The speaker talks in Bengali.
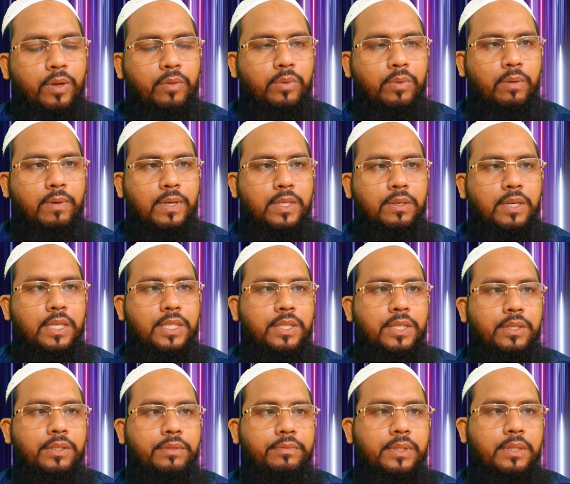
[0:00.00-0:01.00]
প্রবাসবাসী
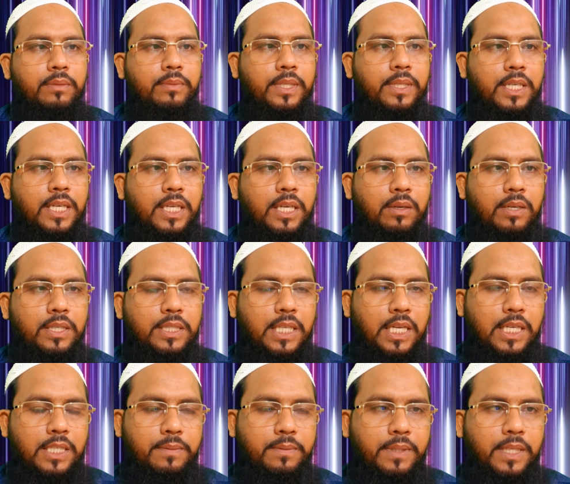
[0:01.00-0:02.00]
রহমিতি মেডিকেল কলেজ
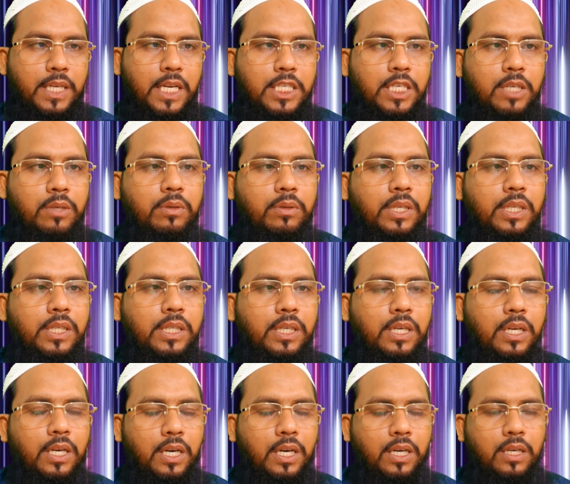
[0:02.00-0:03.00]
অ্যান্ড হাসপাতাল আশা করি
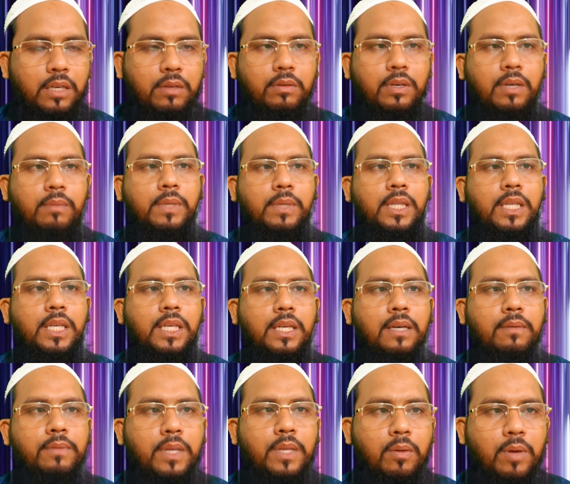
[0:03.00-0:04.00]
আল্লাহ রহমাতে
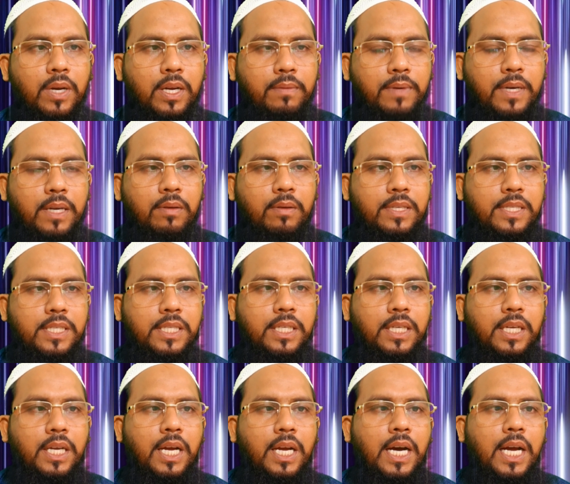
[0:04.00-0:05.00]
আপনারা অনেক ভালো আছেন
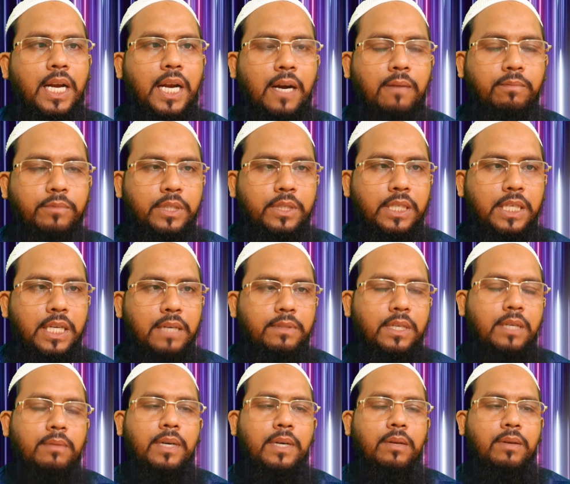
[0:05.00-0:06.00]
আলহামদুলিল্লাহ আমি
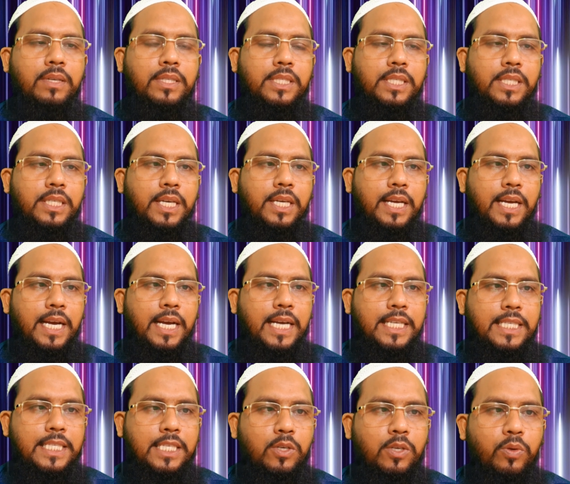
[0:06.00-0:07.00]
অনেক ভালো আছি
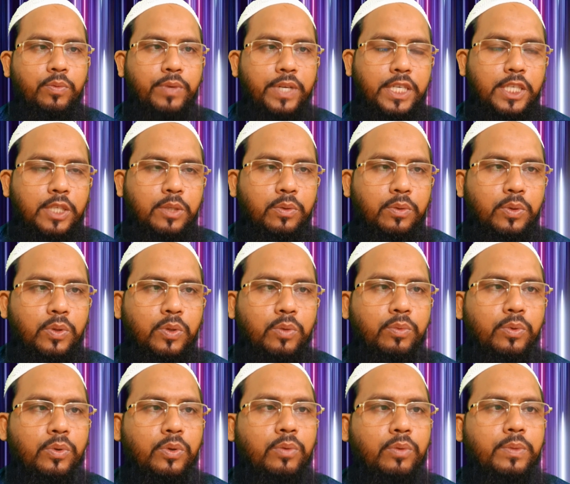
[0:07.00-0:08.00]
আজকে খুবই একটি
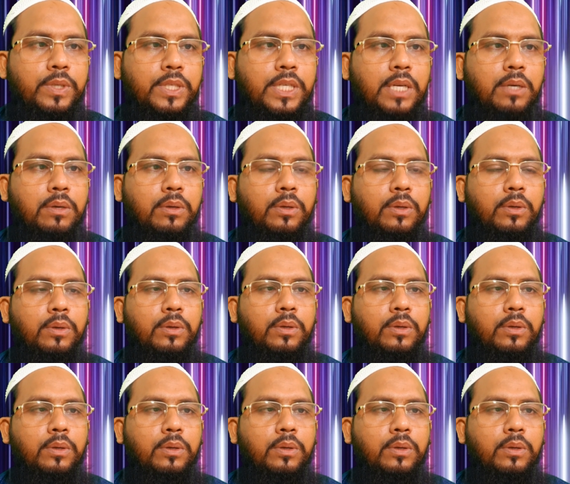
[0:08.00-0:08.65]
গুরুত্বপূর্ণ বিষয় হল